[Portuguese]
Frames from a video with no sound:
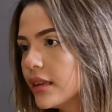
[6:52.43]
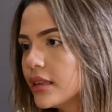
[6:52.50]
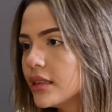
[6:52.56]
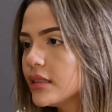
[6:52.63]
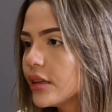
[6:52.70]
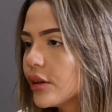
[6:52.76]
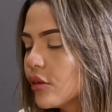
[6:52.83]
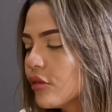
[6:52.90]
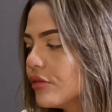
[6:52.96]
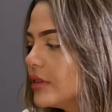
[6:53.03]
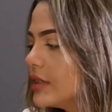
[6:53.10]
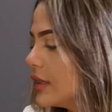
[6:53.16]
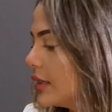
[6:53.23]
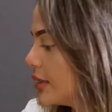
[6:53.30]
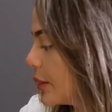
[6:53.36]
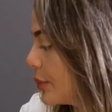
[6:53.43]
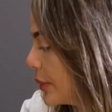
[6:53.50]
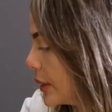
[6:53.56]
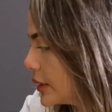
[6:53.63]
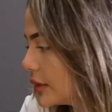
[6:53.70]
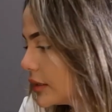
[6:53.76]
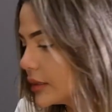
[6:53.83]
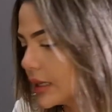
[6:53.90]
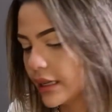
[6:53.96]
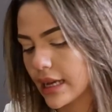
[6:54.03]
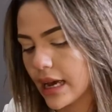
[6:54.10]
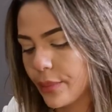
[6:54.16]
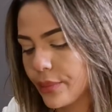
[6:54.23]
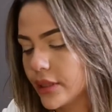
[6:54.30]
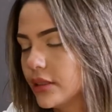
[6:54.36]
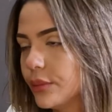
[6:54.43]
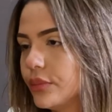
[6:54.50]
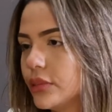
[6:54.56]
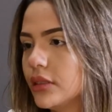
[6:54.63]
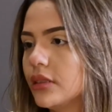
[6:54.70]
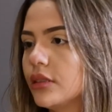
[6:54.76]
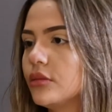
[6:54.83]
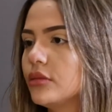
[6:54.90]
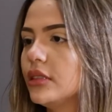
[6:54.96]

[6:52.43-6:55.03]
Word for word: sem ouvir, sem ter a, perce a percepção,